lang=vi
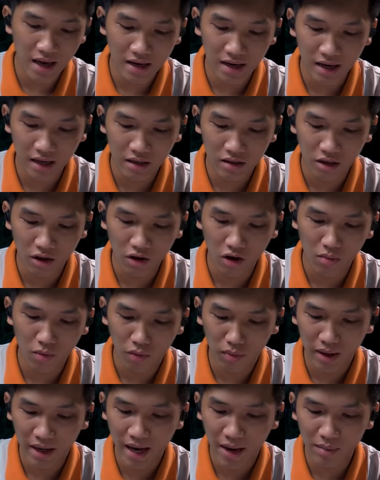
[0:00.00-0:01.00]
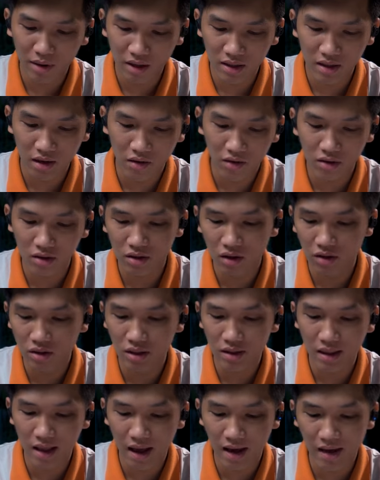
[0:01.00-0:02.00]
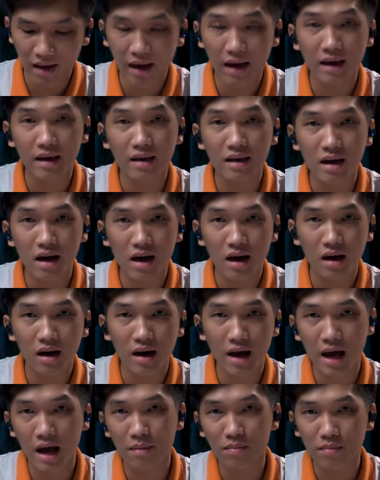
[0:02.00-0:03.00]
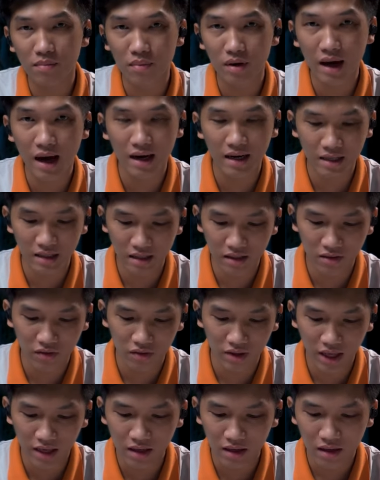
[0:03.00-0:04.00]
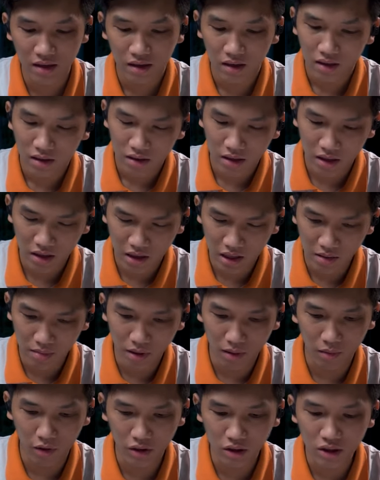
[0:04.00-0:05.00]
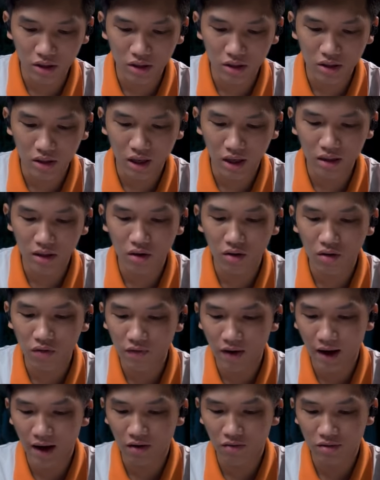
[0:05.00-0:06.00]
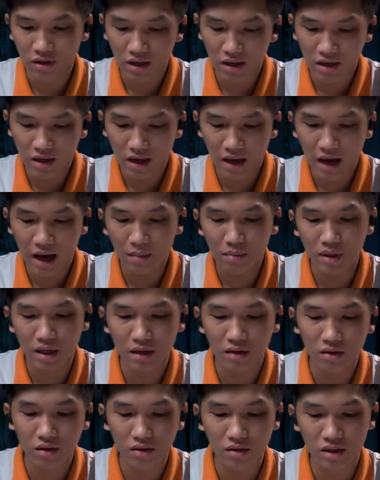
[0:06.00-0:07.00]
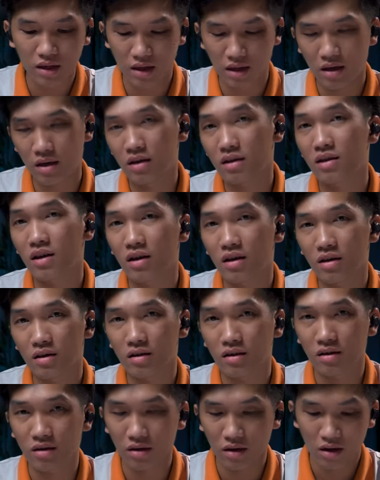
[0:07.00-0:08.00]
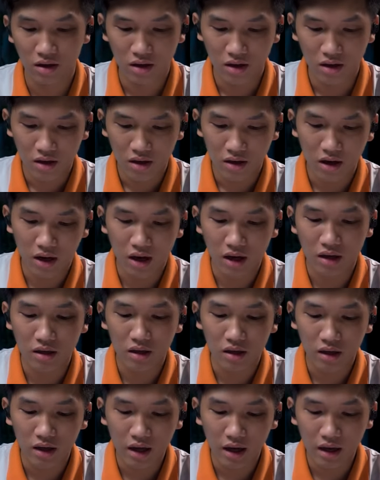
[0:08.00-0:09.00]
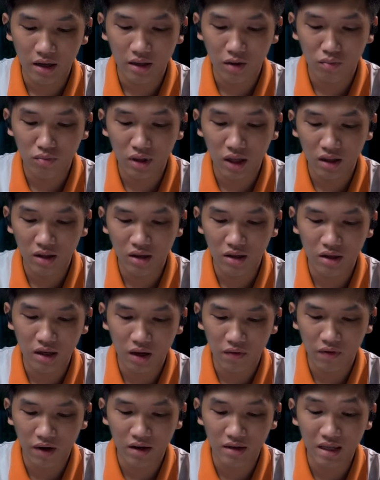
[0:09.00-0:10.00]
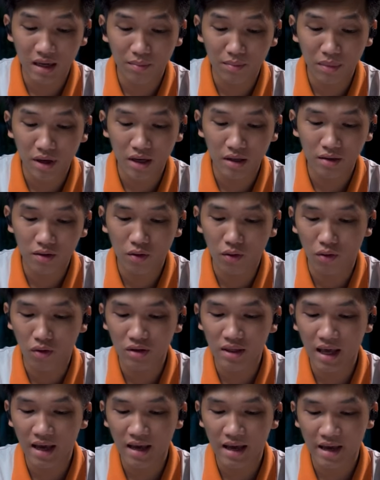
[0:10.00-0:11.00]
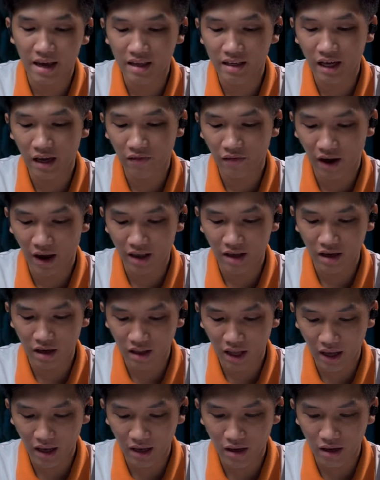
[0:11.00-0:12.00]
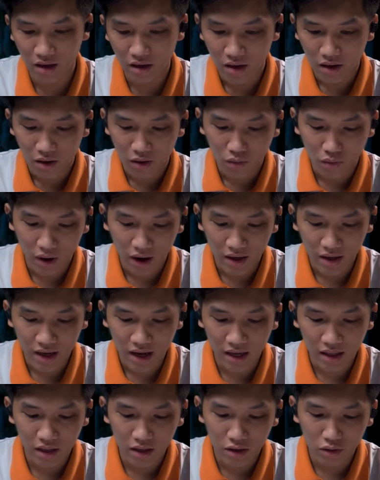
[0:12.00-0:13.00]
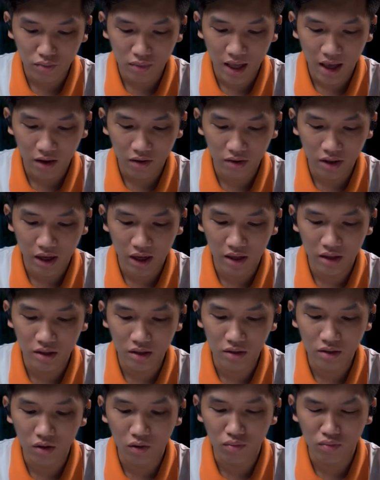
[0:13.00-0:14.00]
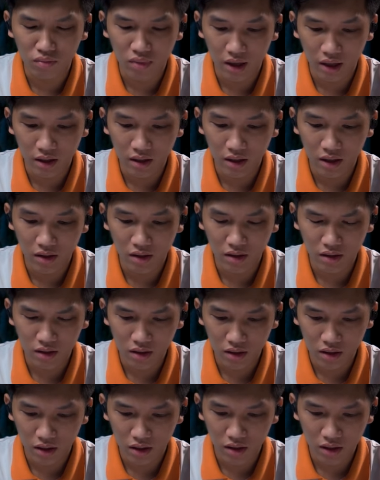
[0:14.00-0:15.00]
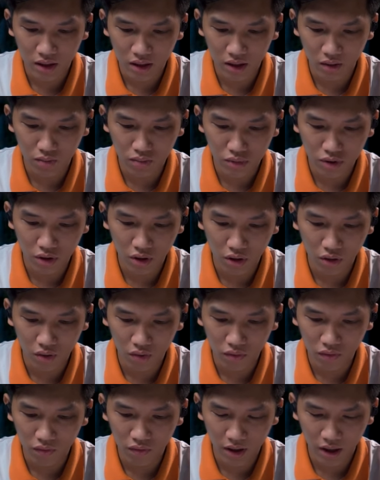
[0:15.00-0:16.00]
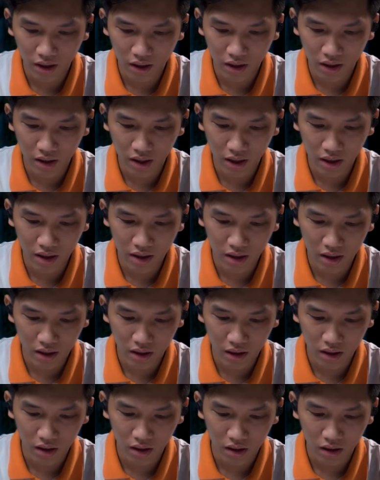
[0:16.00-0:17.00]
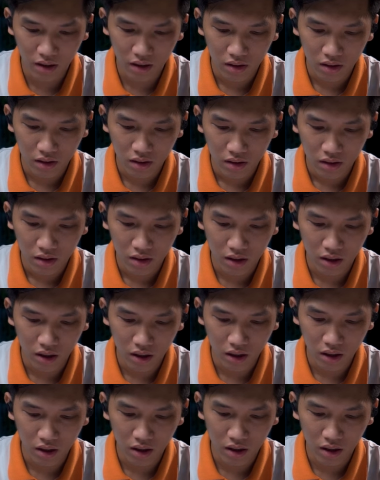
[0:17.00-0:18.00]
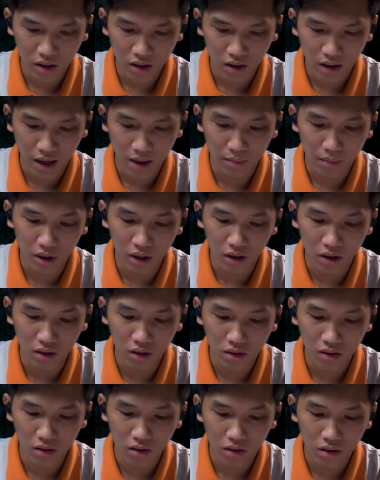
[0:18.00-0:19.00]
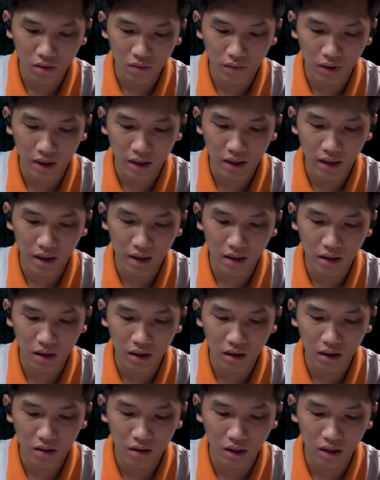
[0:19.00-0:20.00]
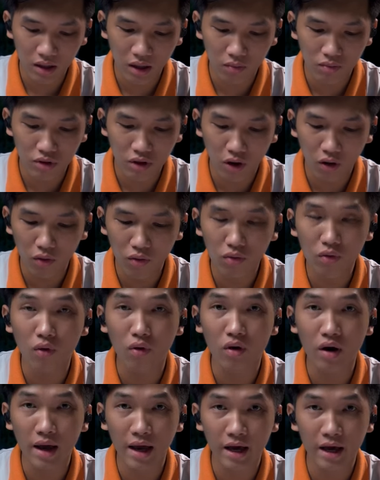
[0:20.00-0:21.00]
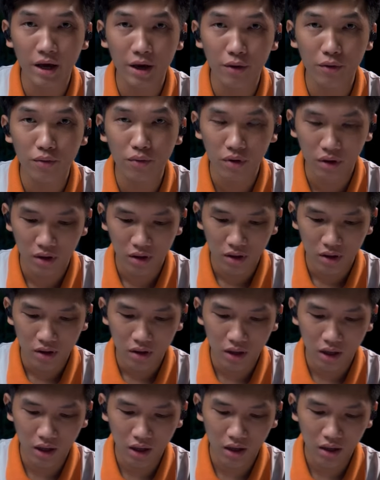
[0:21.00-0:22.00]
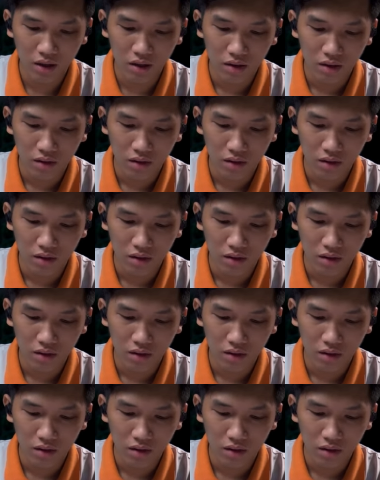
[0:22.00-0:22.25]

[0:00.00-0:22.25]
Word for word: nghe này nó có một cái app kết nối đó chính là cái uh, app Calyx Connect thì khi mà mọi người kết nối vào thì cái app này nó sẽ hiển thị được à, những cái thông tin như là phần trăm pin của tai nghe trái phải như thế này ngoài ra thì chúng ta có thể sử dụng để chỉnh những cái thông số về cái à, à, âm lượng về cái à, những cái thông số của EQ đó